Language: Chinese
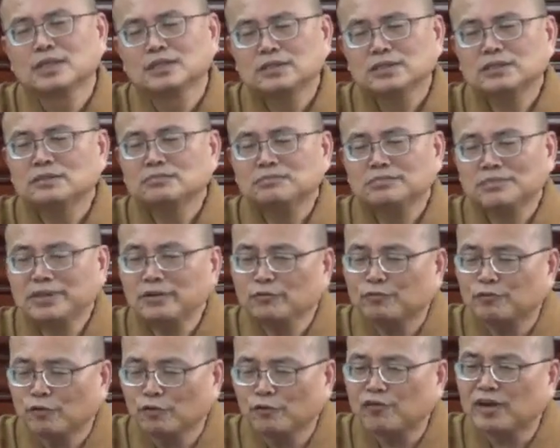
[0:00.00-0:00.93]
就是没有
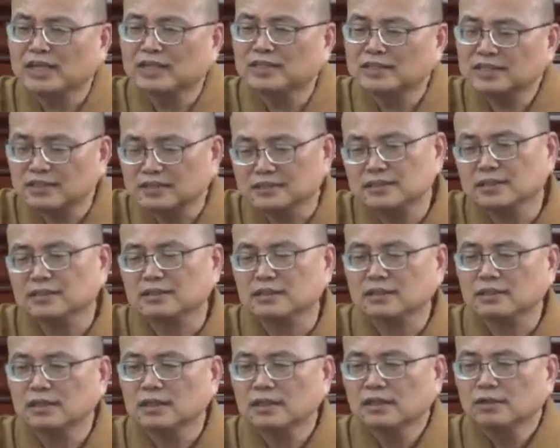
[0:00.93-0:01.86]
佛法的特色，
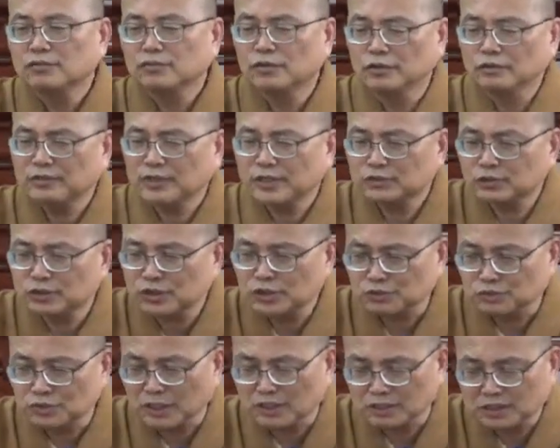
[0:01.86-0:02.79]
佛法最
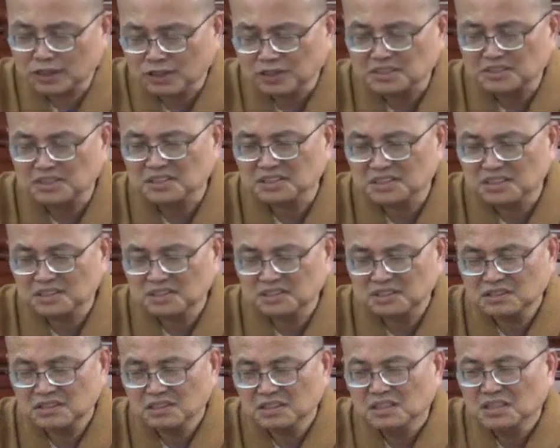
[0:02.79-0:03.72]
主要的特色是。
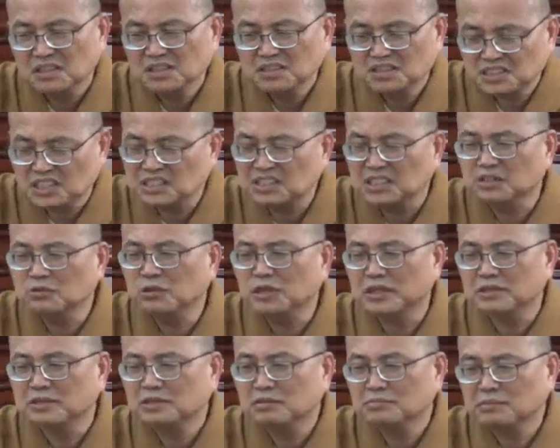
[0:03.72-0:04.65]
界定会
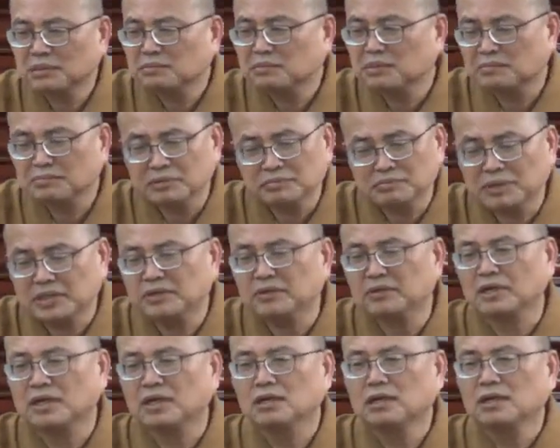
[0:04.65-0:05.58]
慢慢慢没有
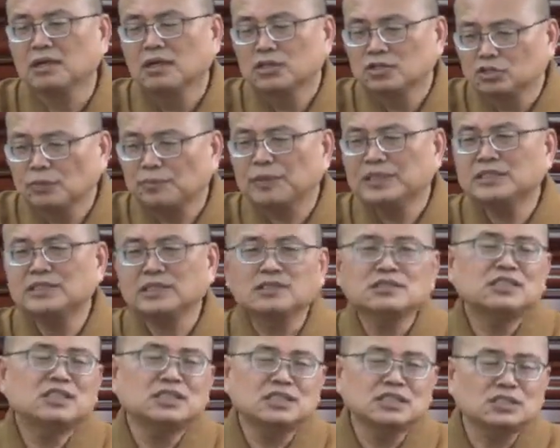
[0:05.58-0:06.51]
了，就变
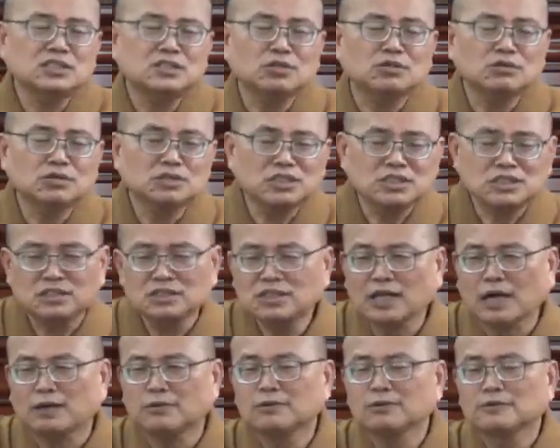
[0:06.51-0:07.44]
成祈求、祈
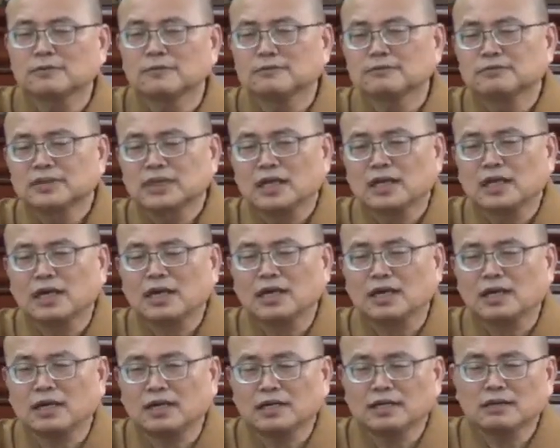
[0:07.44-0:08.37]
祷，
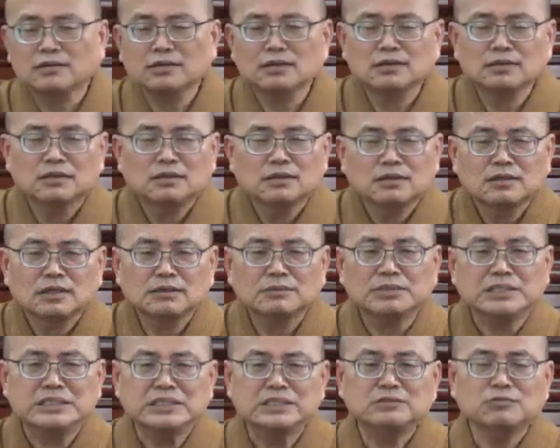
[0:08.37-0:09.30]
啊，那那么
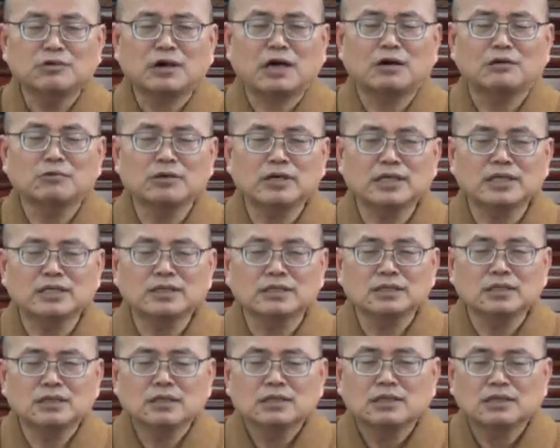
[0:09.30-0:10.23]
法
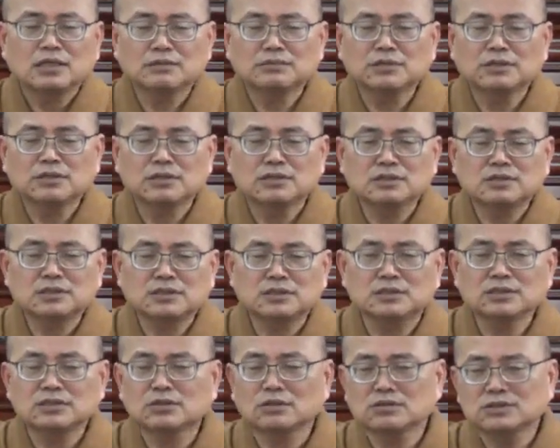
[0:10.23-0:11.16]
会，那么
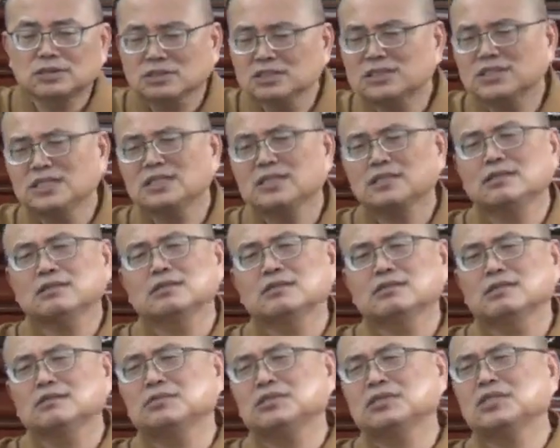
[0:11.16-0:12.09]
持咒这些，
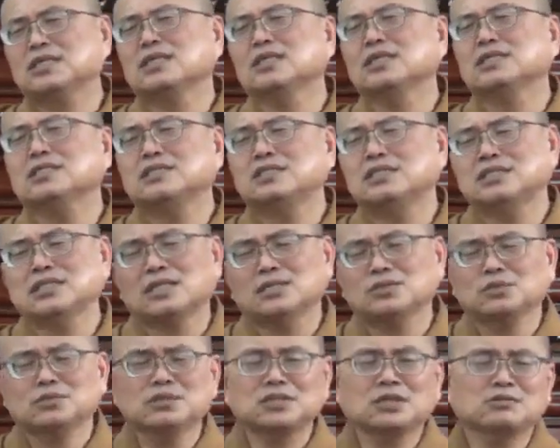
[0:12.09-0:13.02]
那么这个跟其他
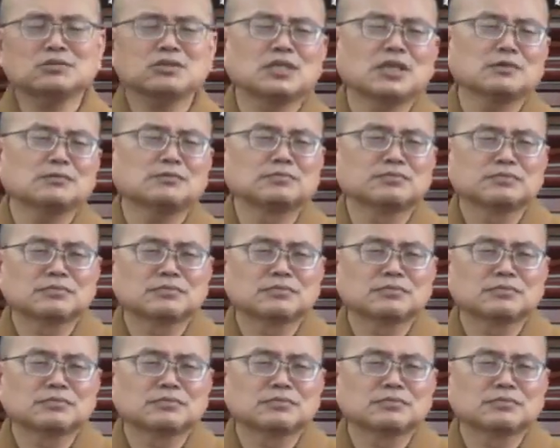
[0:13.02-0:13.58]
宗教一样，